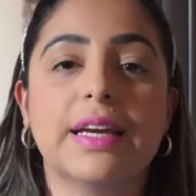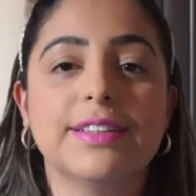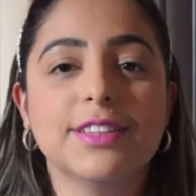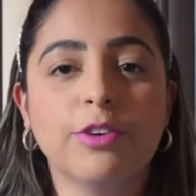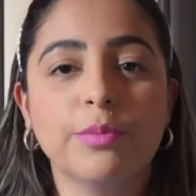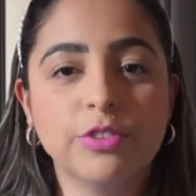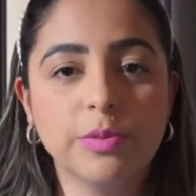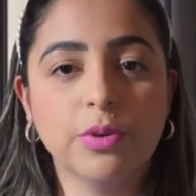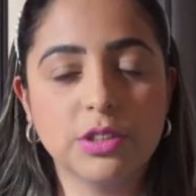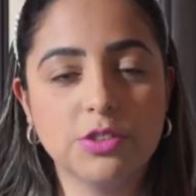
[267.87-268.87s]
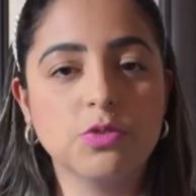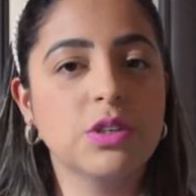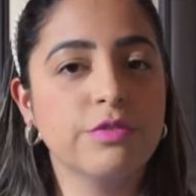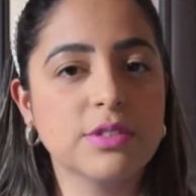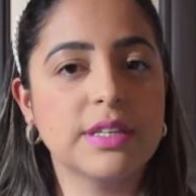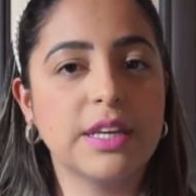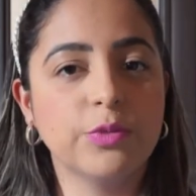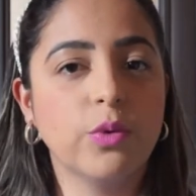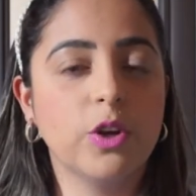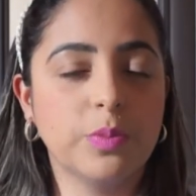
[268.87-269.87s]
Então é muito importante que você tenha
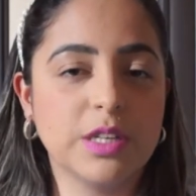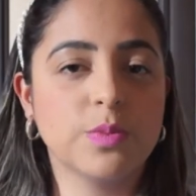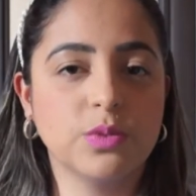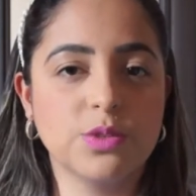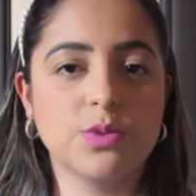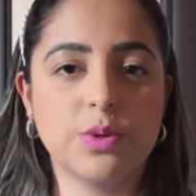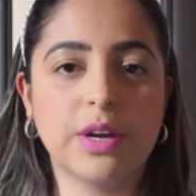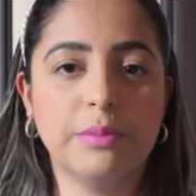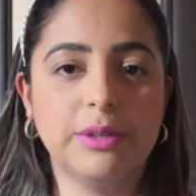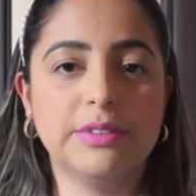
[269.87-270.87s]
um olho para as pontas do seu cabelo